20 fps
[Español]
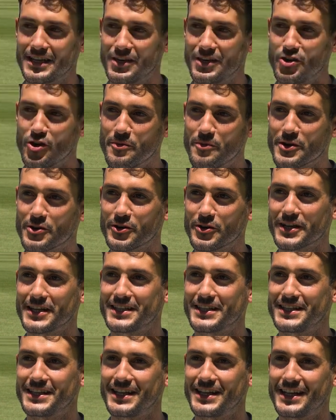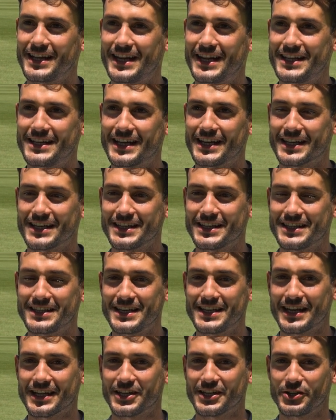Lo mejor que tiene la Liga
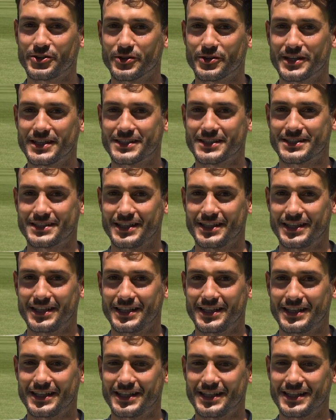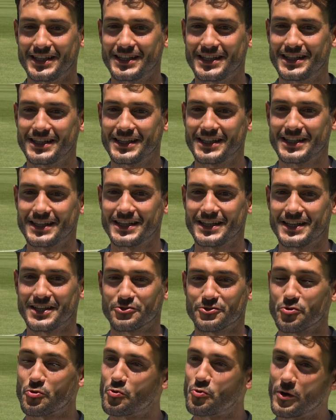Argentina creo que es eh,
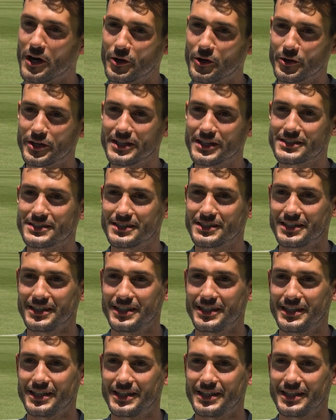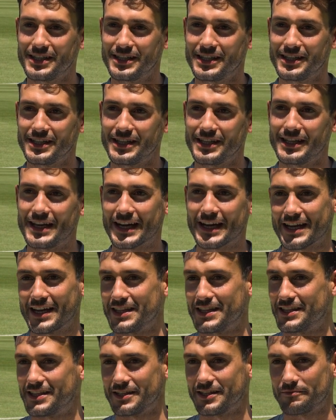sus jugadores y la
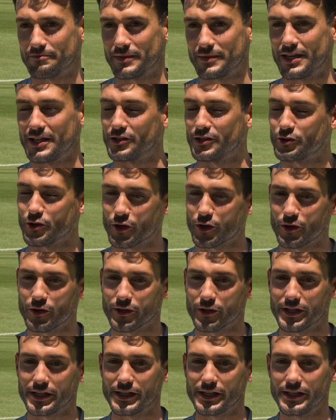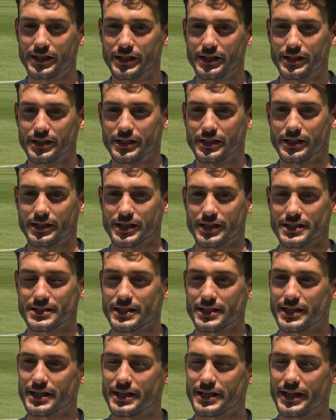gente, el entorno que, que
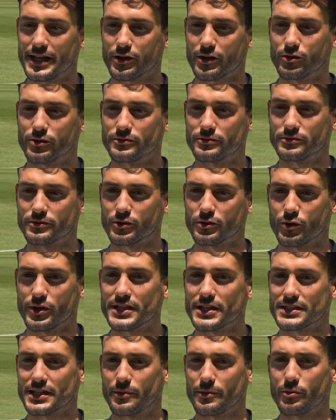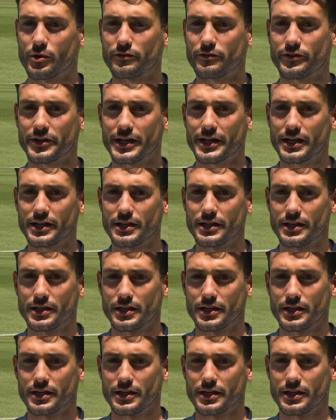se genera con, esa atmósfera.